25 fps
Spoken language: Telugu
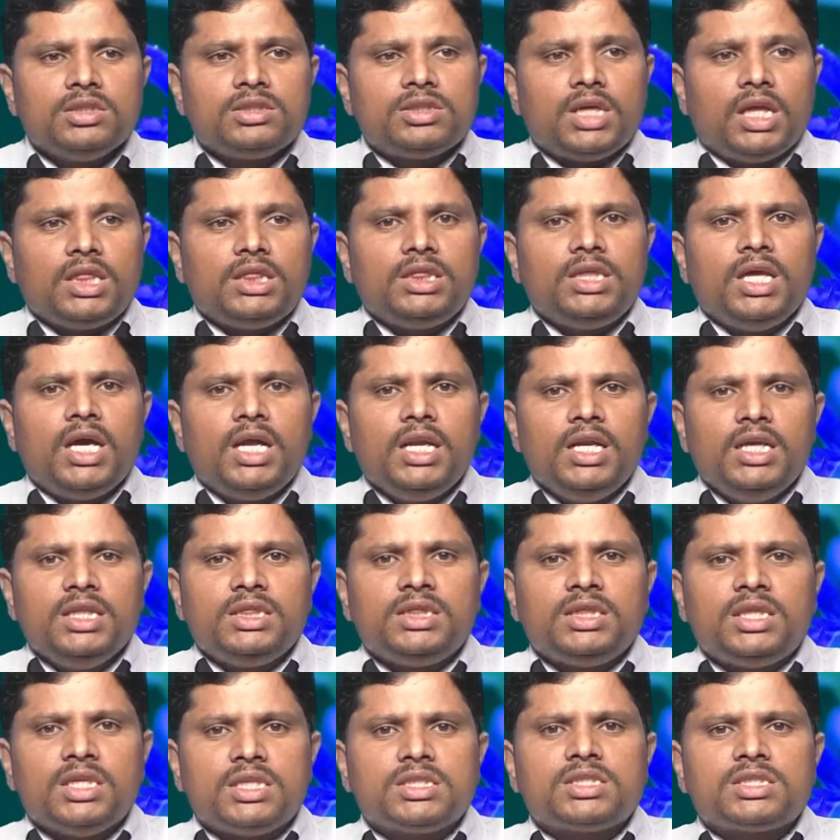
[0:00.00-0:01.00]
సత్యాన్ని
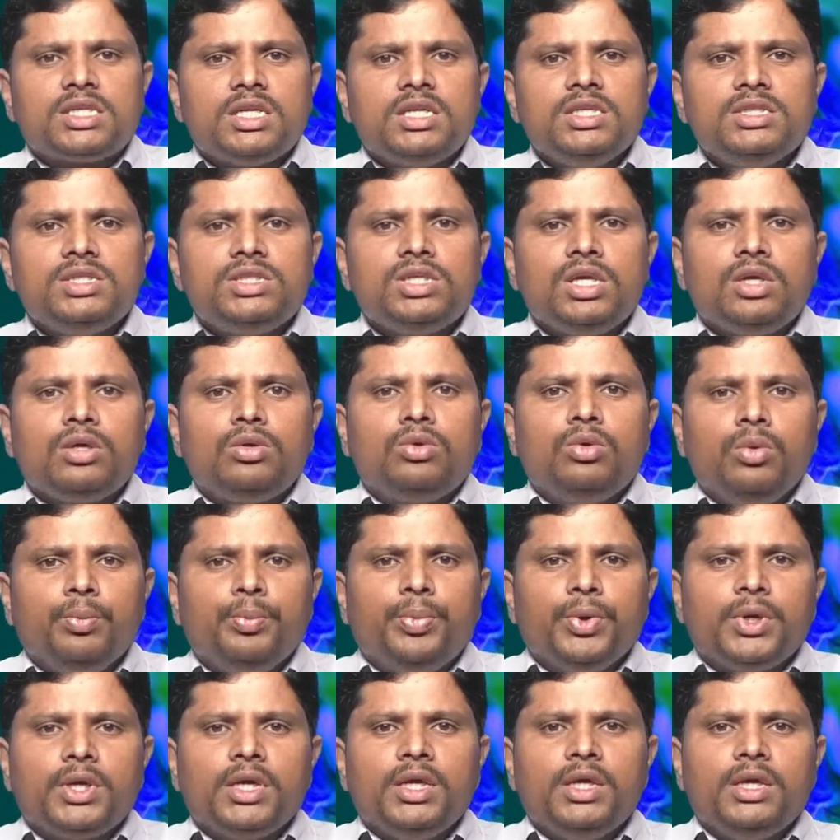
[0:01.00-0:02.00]
తిరస్కరించే
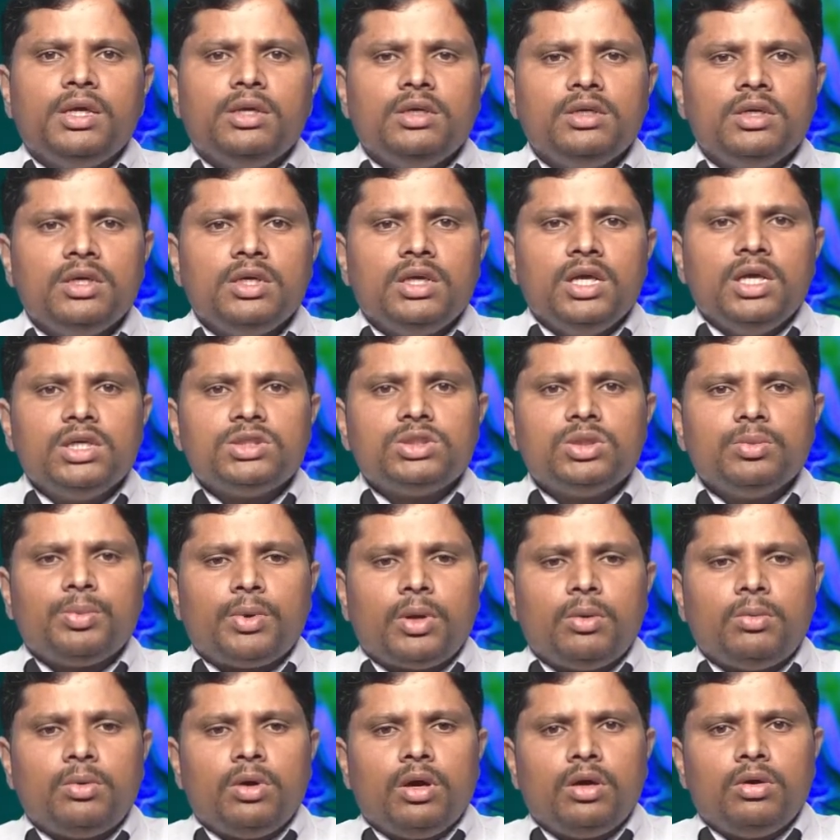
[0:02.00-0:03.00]
గుంపుకి యేసు
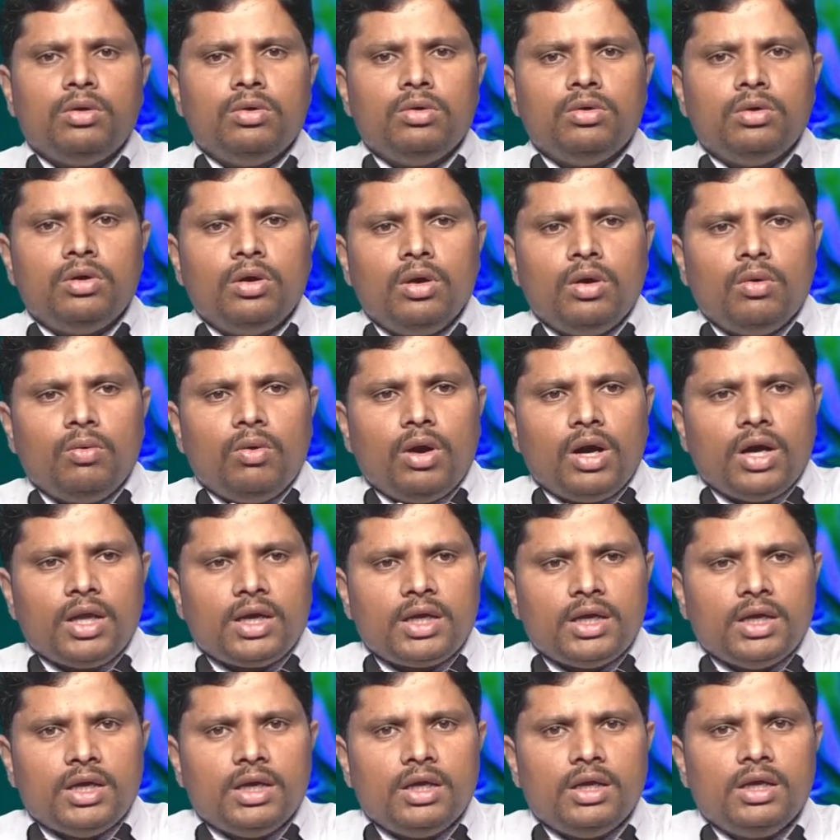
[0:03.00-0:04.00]
ప్రభువారు
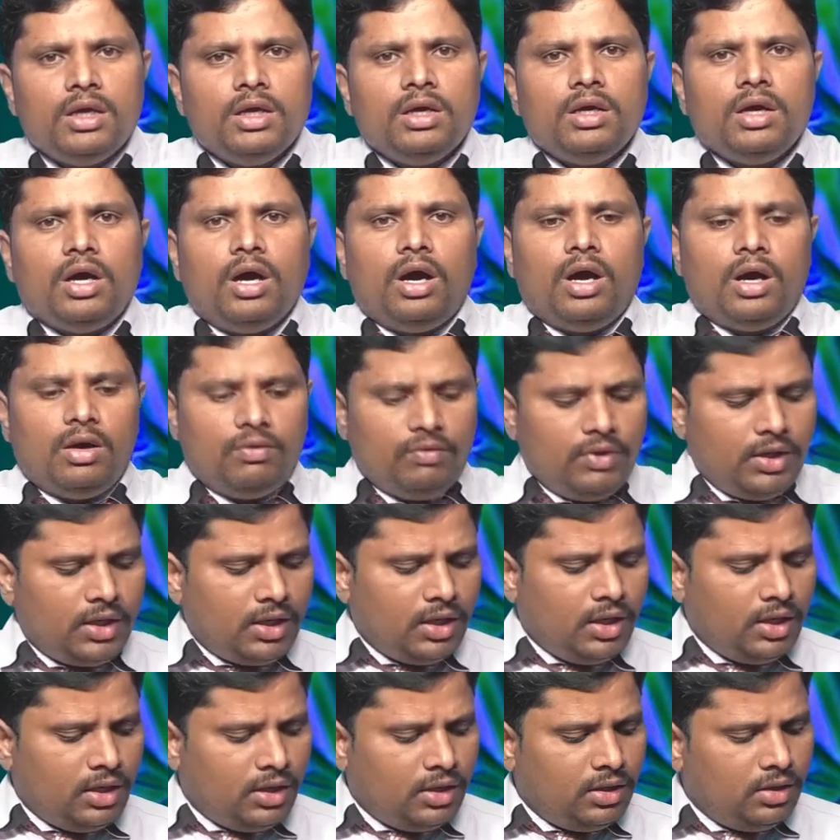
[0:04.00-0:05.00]
వాళ్ళకి
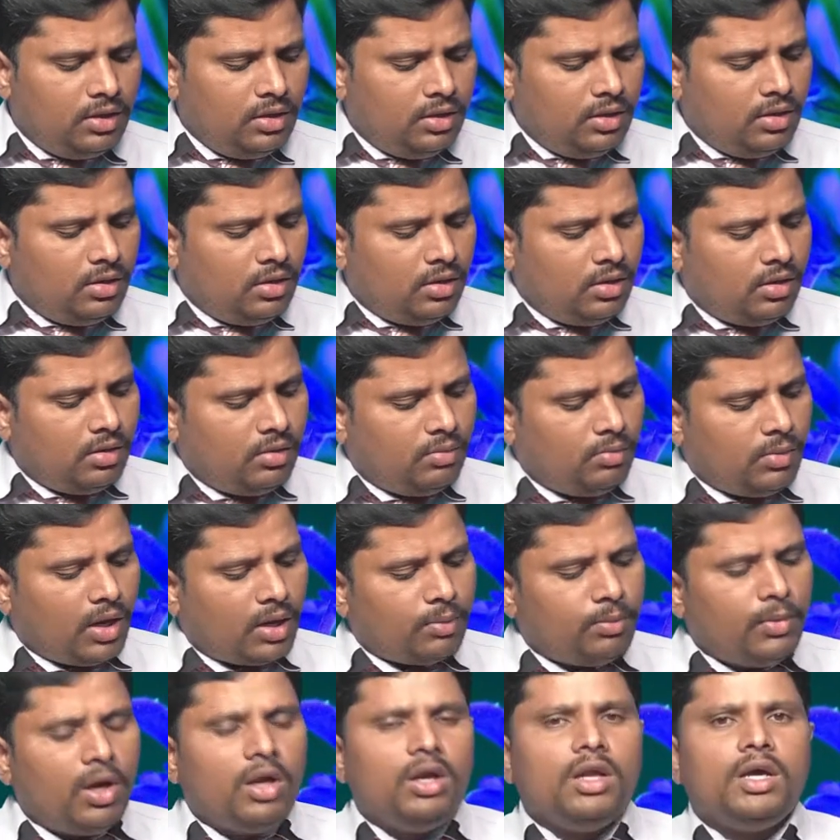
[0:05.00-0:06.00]
వీటిని
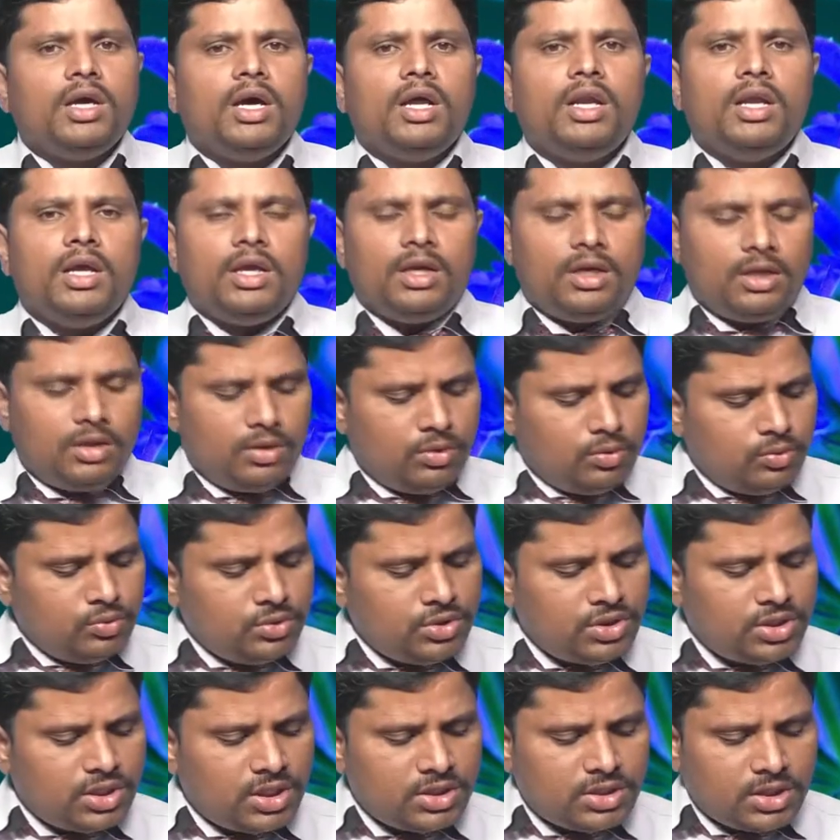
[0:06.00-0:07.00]
మర్మాలుగానే
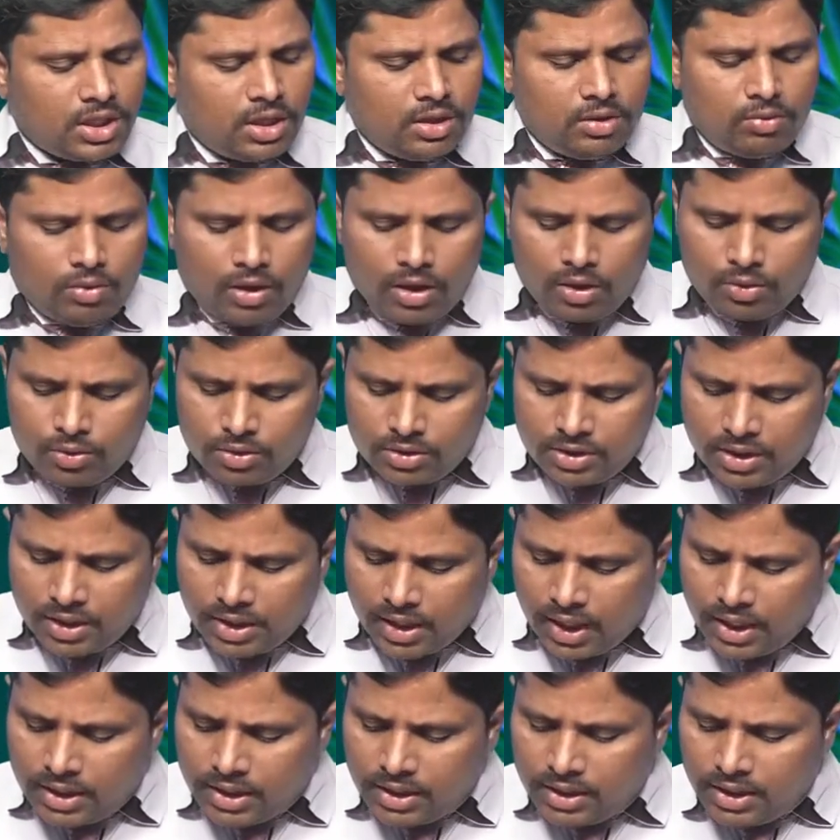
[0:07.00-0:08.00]
ఉంచేశారు వాళ్ళ హృదయ
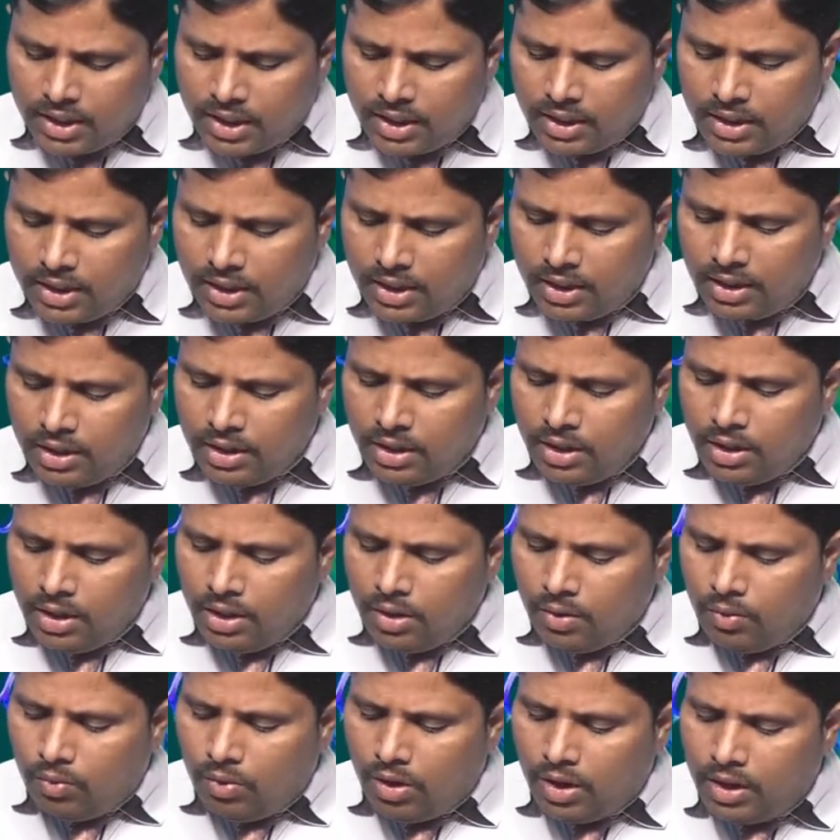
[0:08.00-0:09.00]
కాఠిన్యానికి
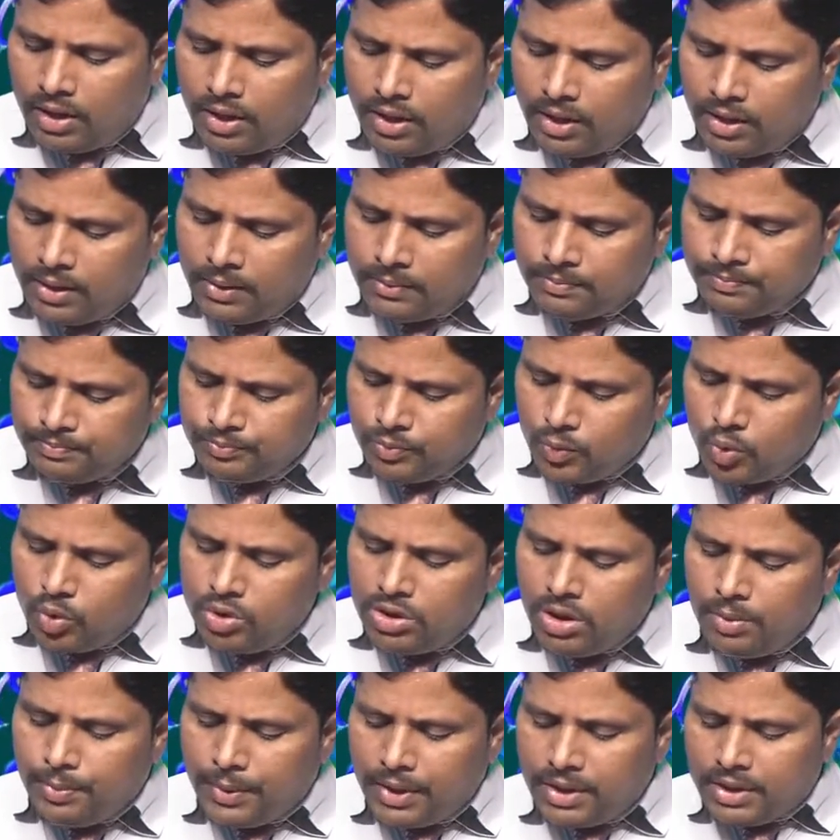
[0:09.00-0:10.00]
వాళ్ళని
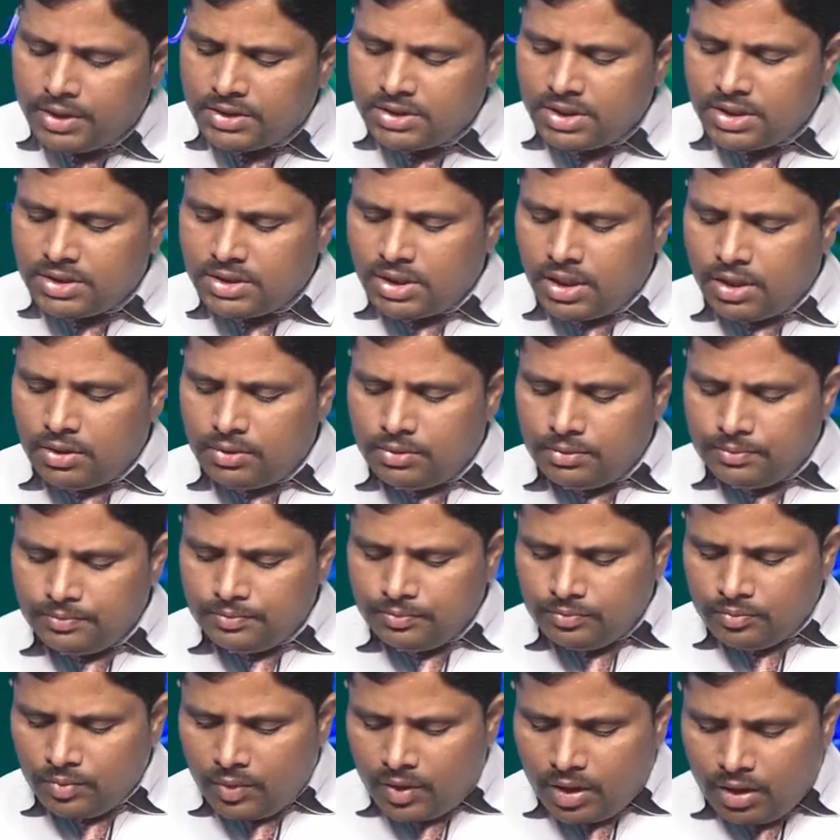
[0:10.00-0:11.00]
వదిలిపెట్టేసేశారు
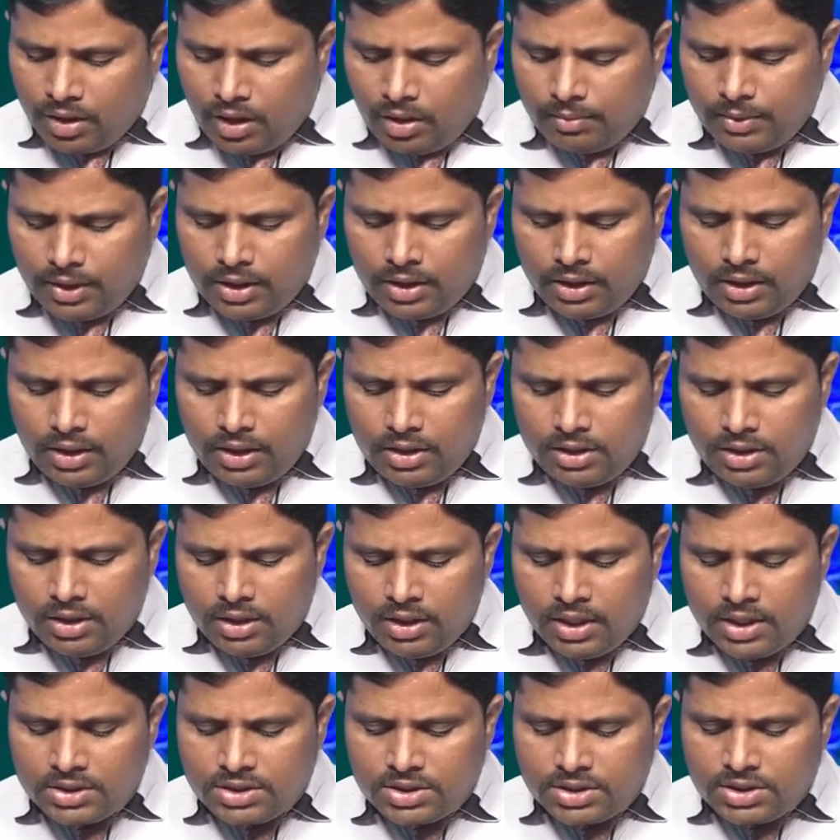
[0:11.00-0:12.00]
కాబట్టి
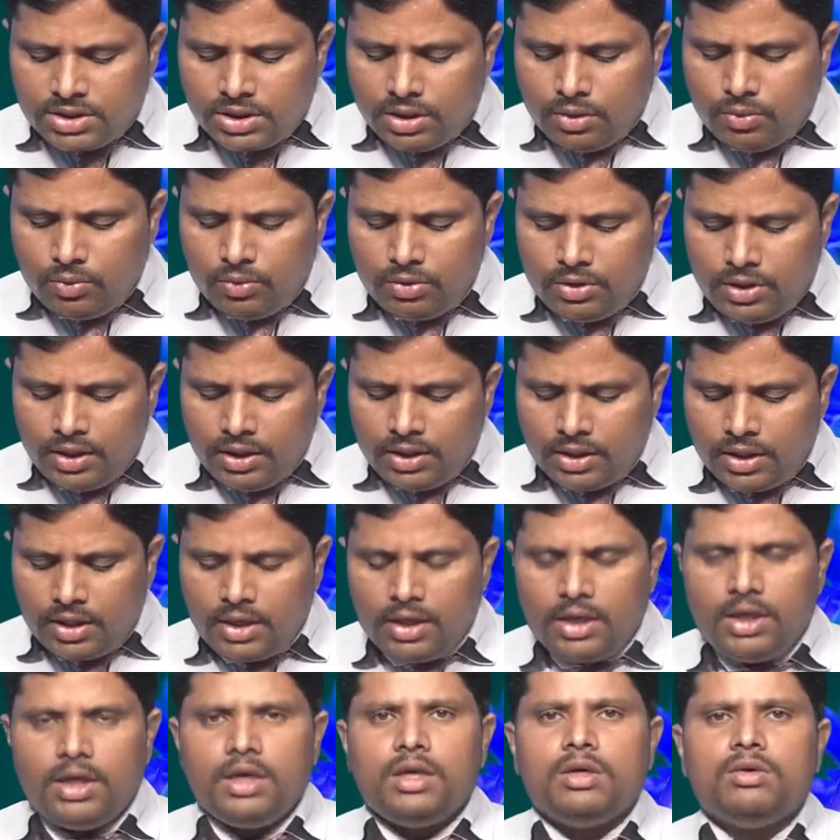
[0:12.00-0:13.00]
హెచ్సి ఉడ్రింగ్
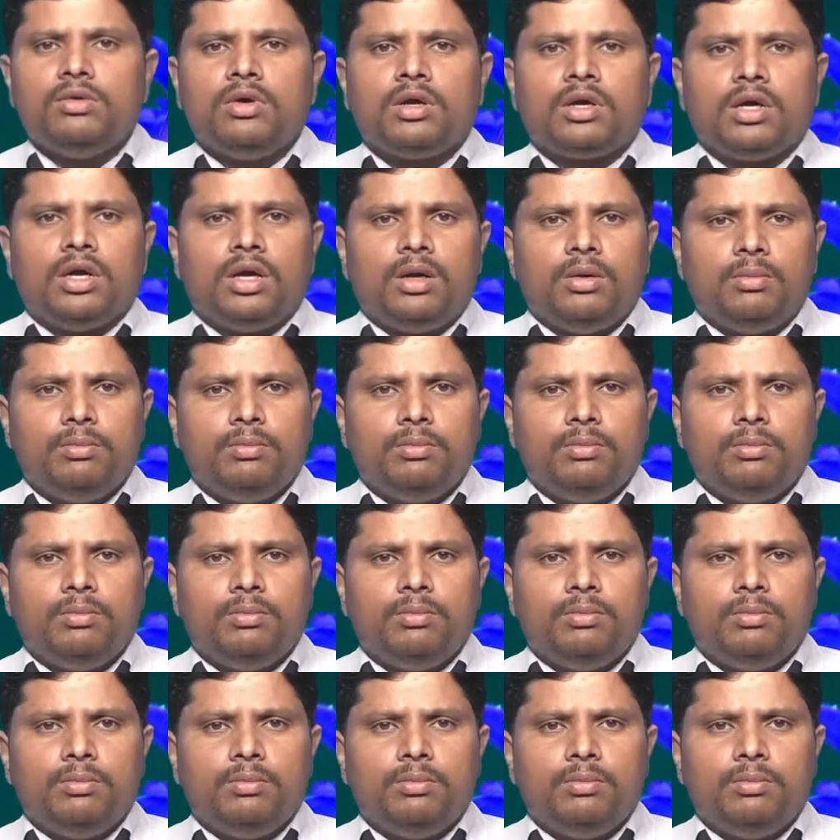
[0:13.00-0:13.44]
అనే ఒక